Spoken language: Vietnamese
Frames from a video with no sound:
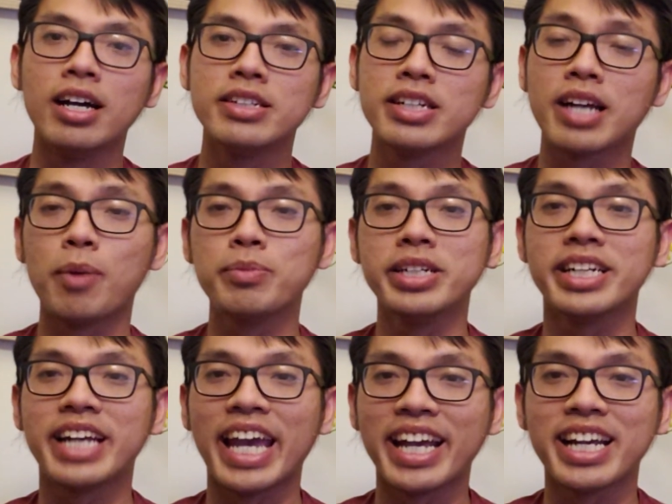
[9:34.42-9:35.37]
nó không
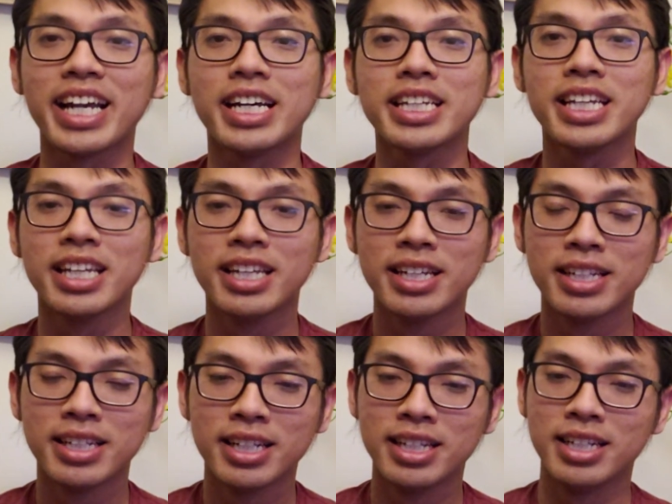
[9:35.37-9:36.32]
được khen ngợi
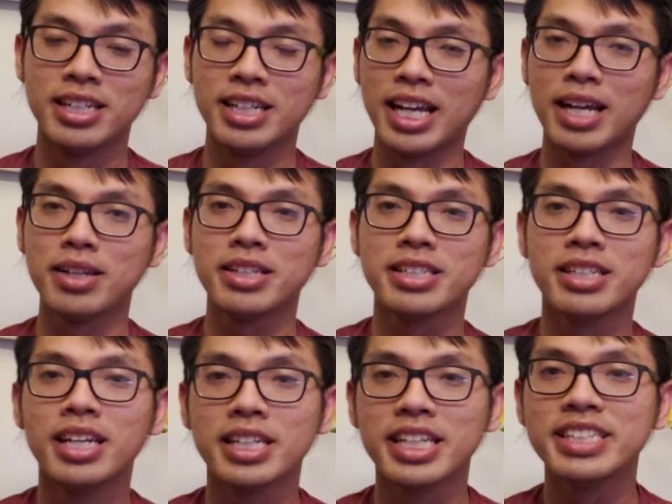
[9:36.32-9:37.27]
à,
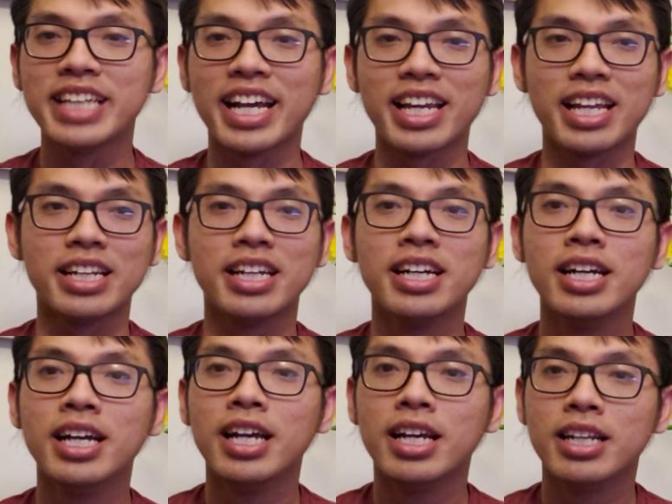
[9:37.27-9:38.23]
chính xác là
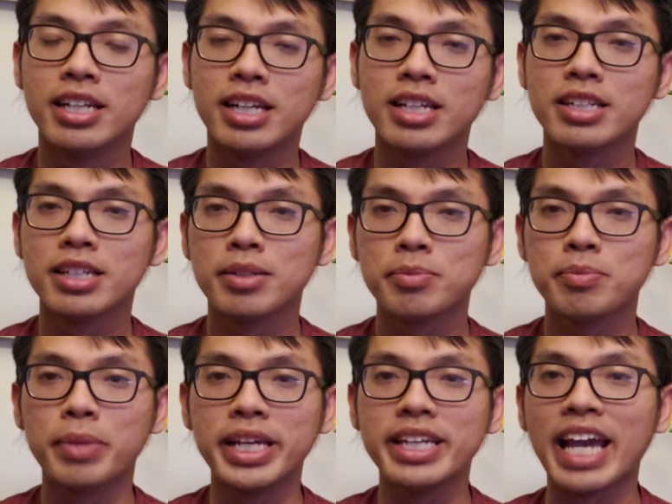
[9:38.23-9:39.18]
nó, nó
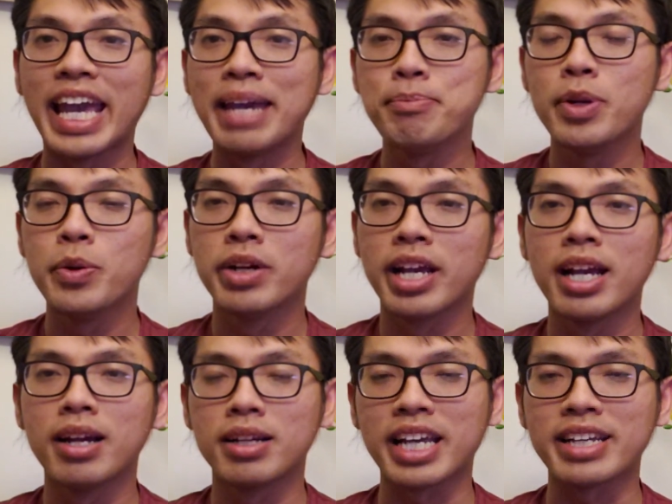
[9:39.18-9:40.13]
bị ém luôn
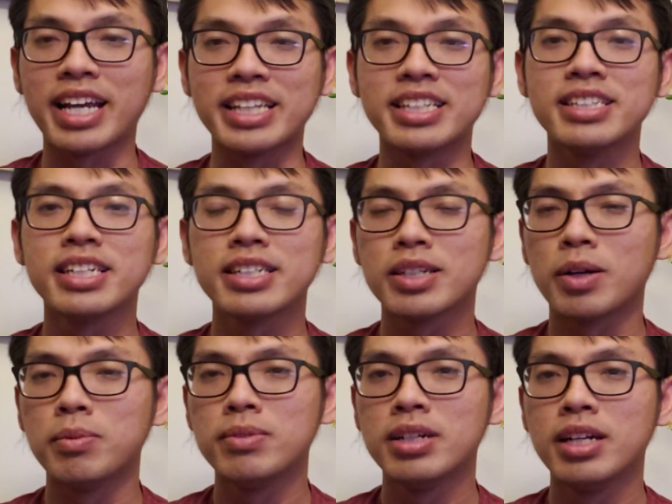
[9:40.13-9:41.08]
ha các đài tin tức nó
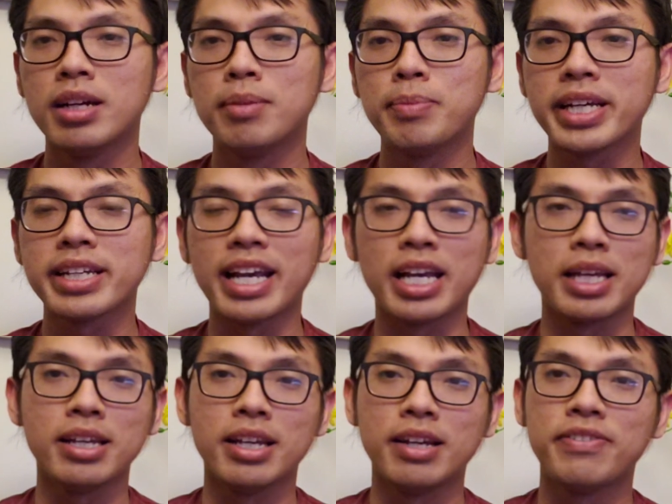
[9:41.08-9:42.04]
cũng ờ, mấy cái
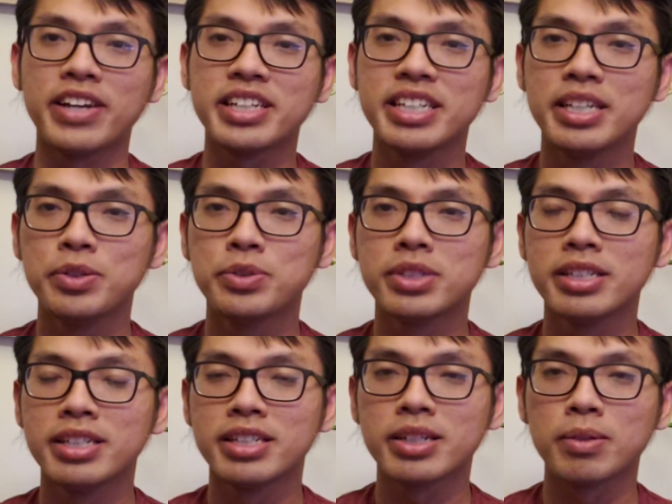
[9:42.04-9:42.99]
đài ờ, fake news
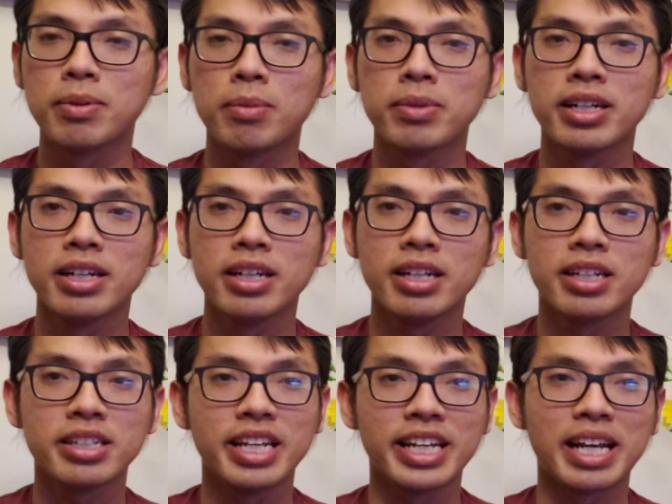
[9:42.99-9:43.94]
nó, nó cũng không có
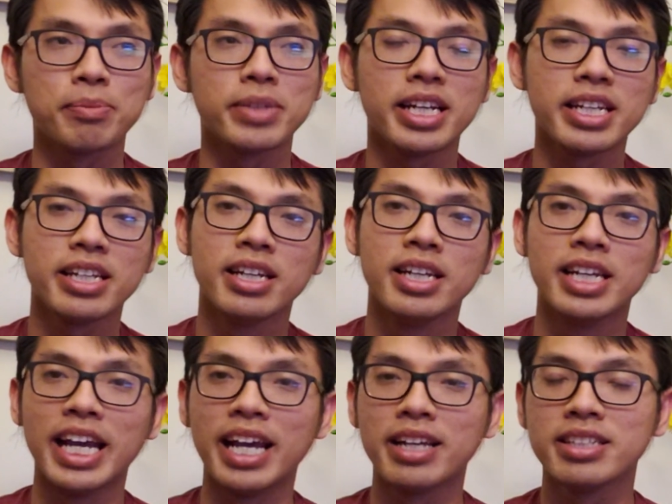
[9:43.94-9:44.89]
đề cập tới
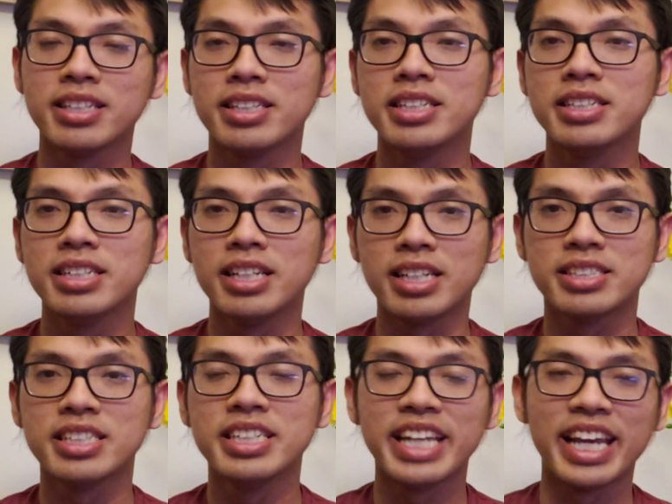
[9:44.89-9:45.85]
à, như là
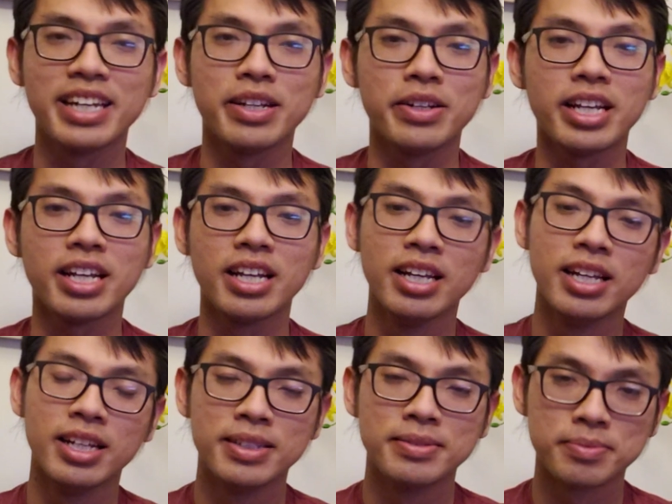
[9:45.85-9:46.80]
CNN rồi đó
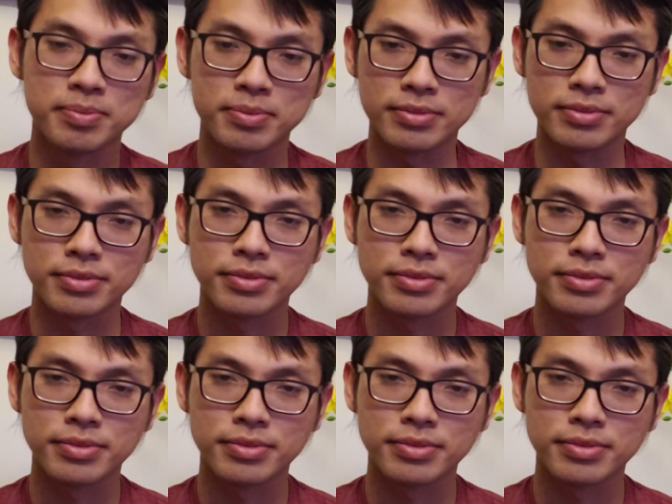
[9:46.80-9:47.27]
ừ.